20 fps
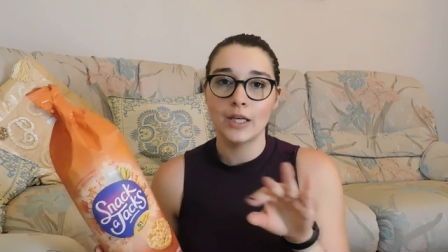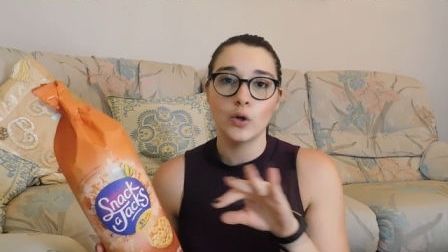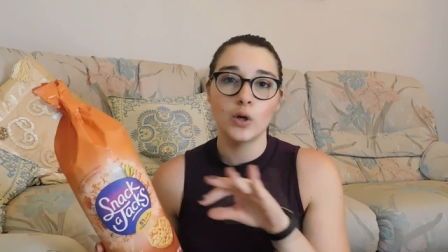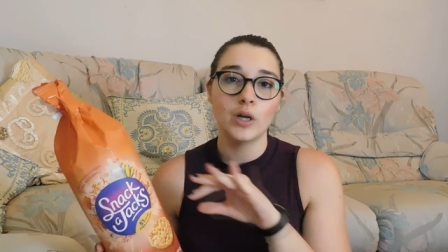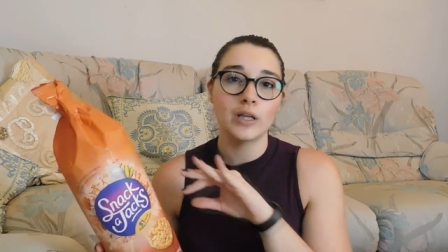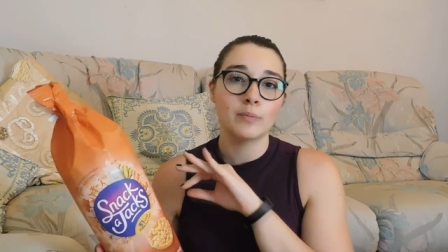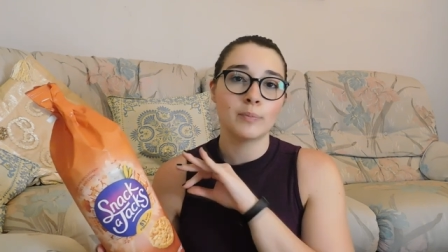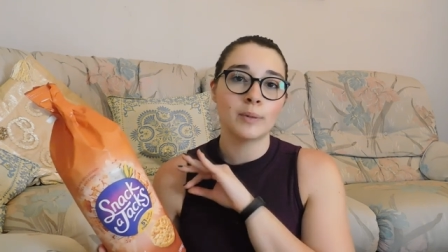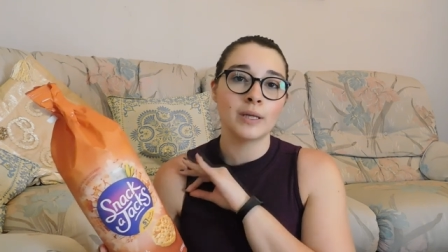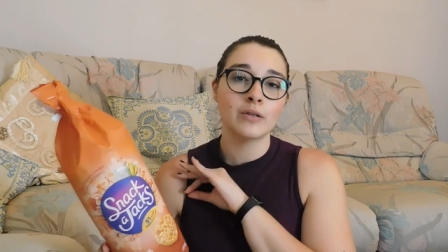Io
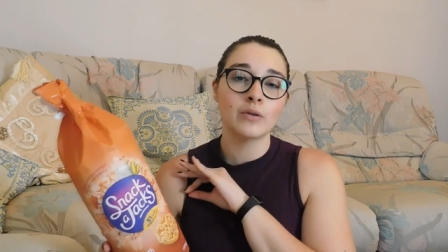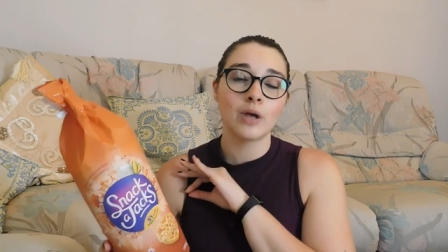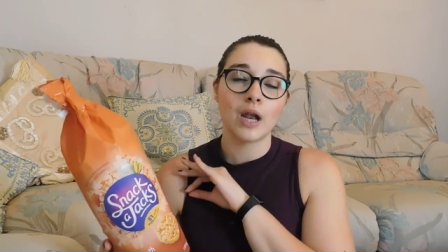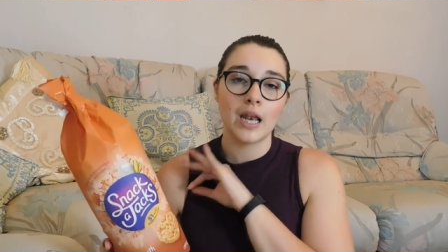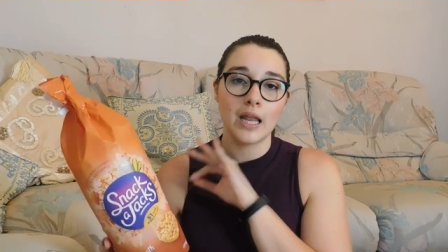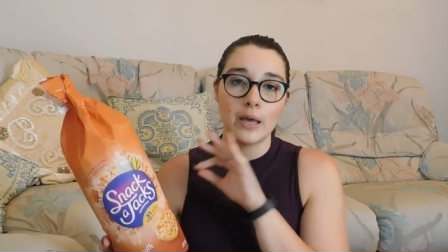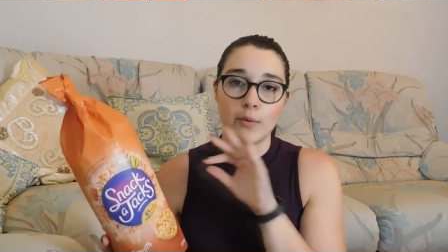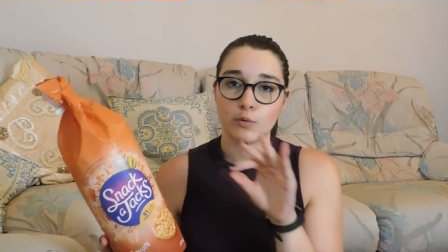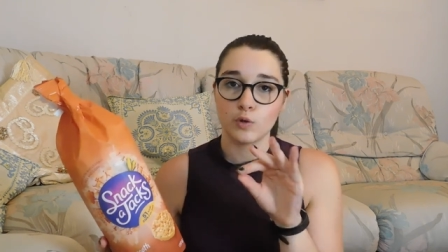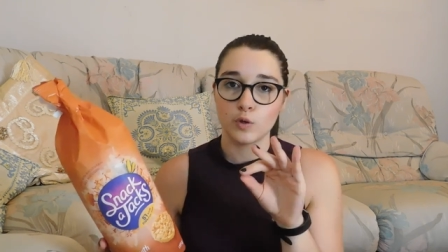le prendo
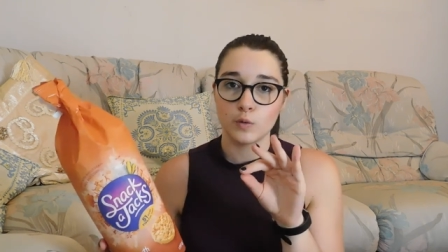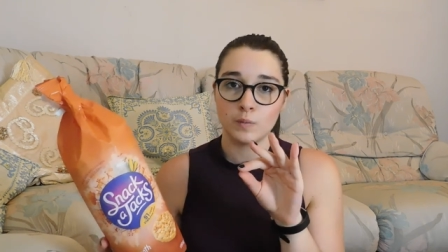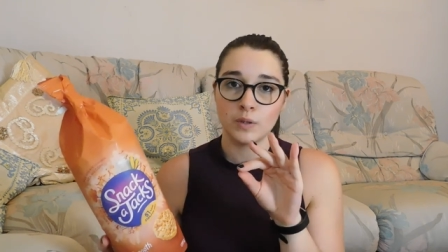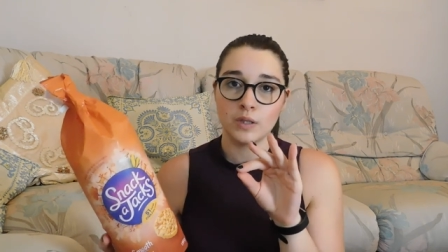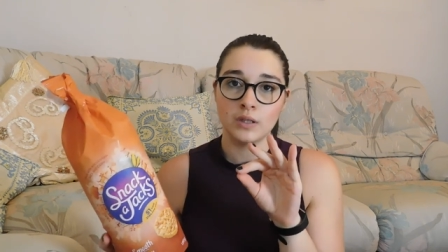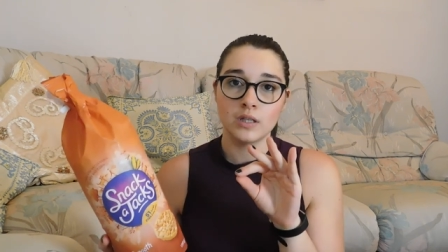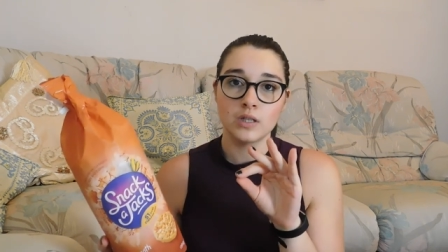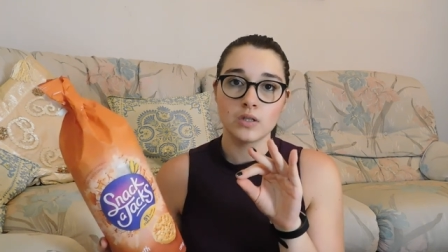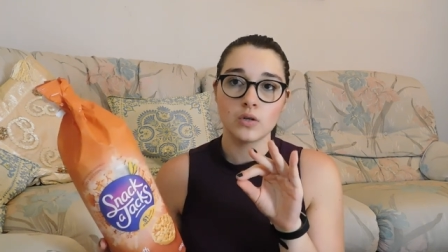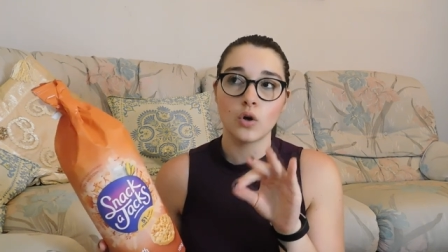
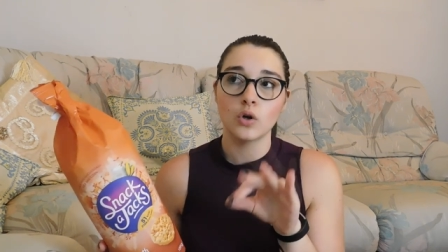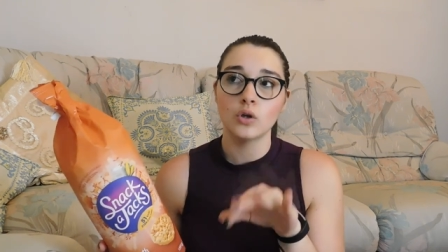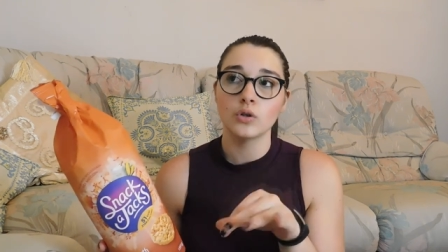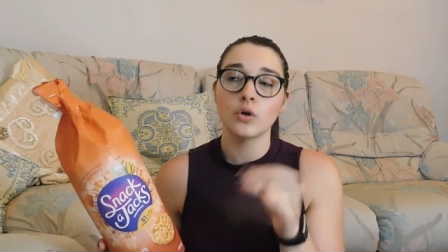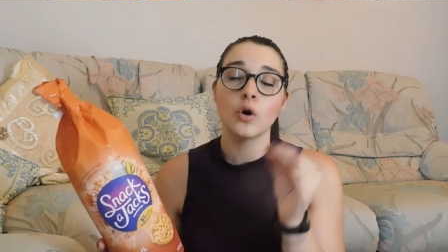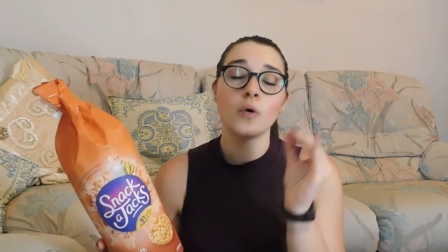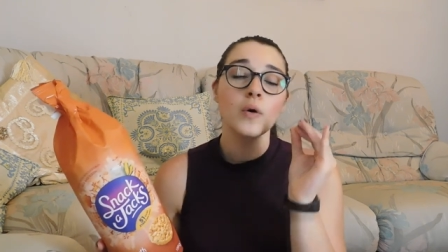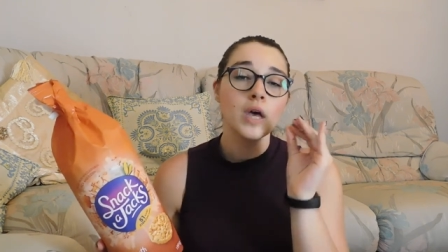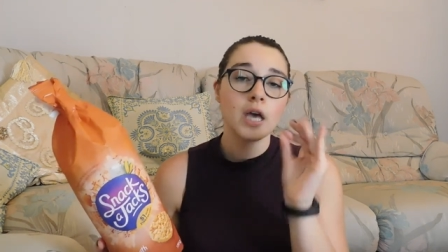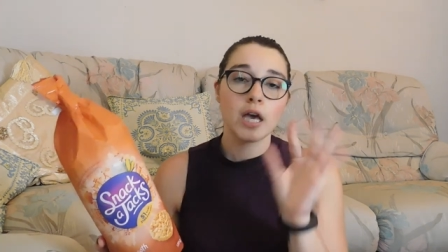all'Eurospin di
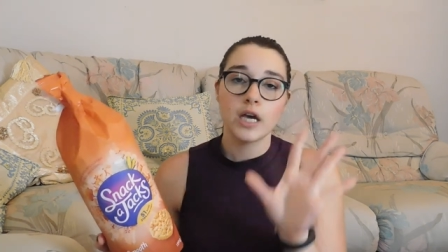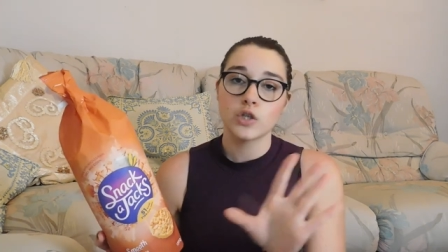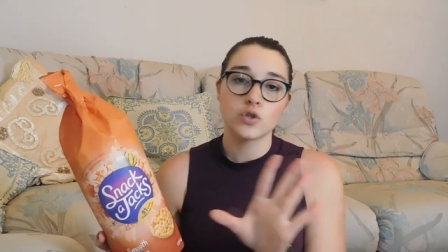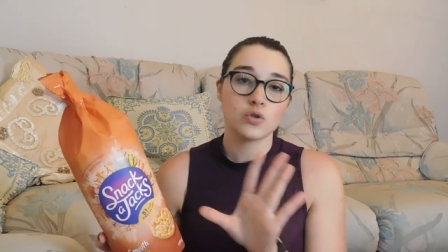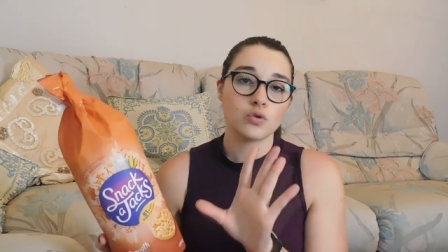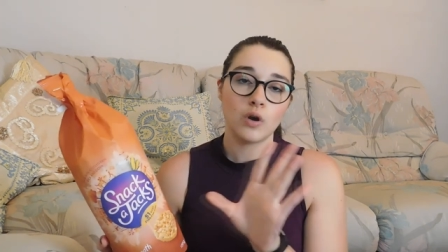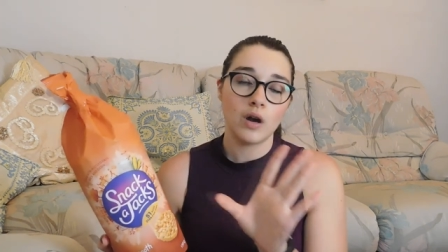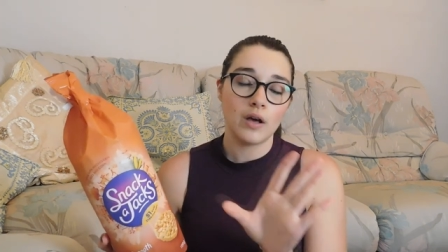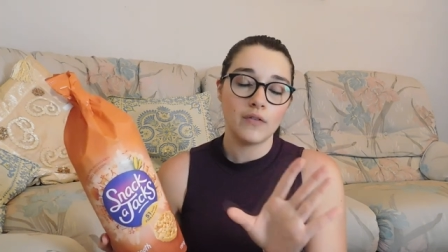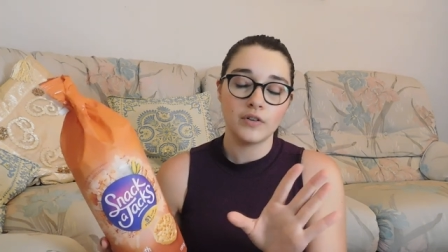solito e
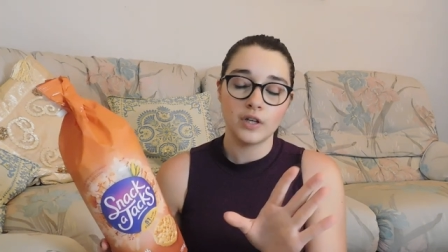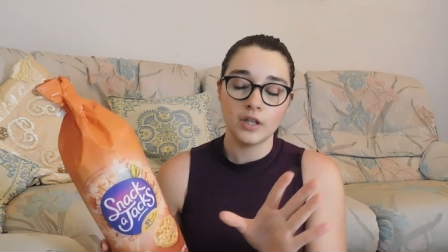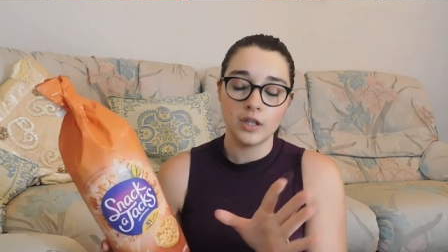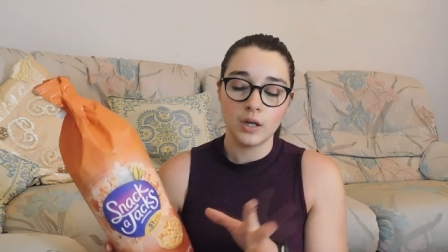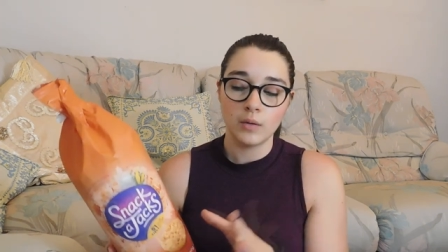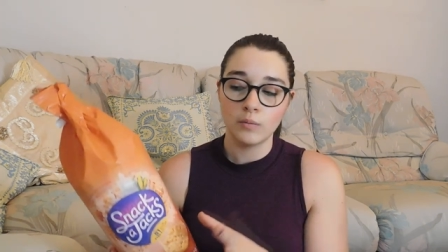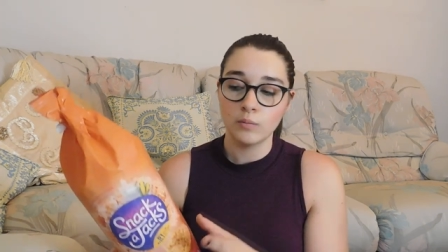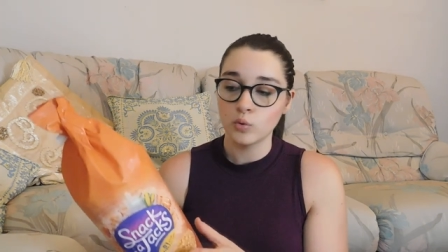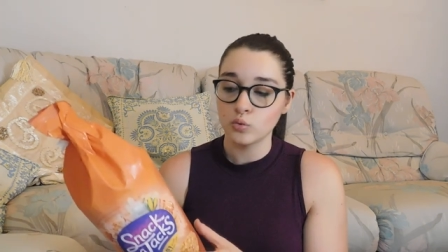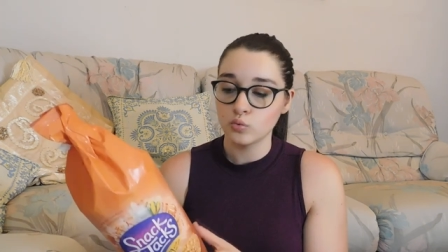sono la fine
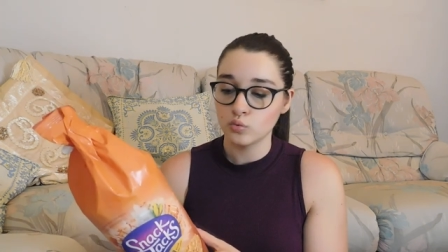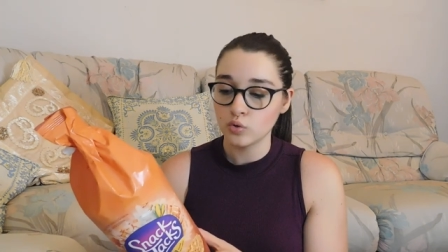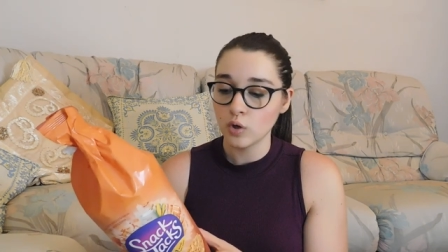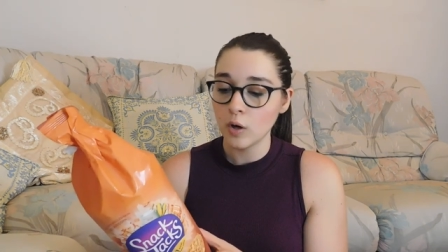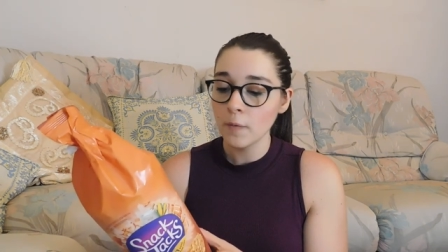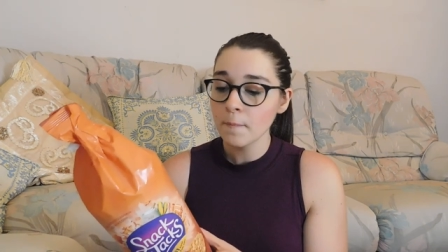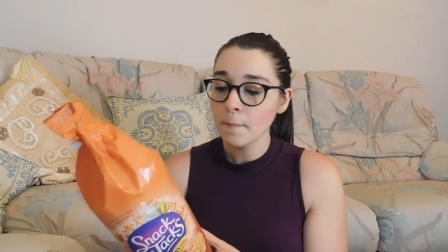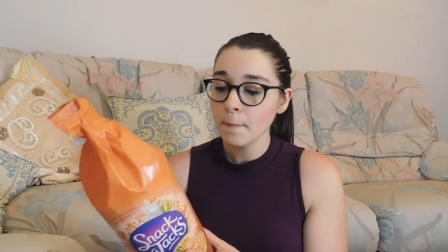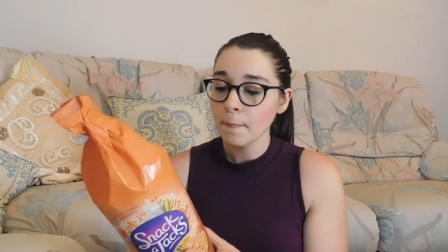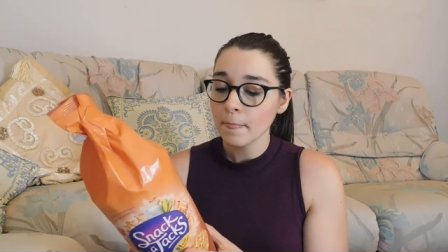del
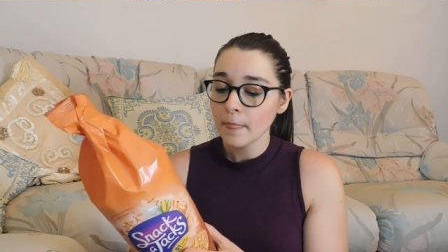mondo.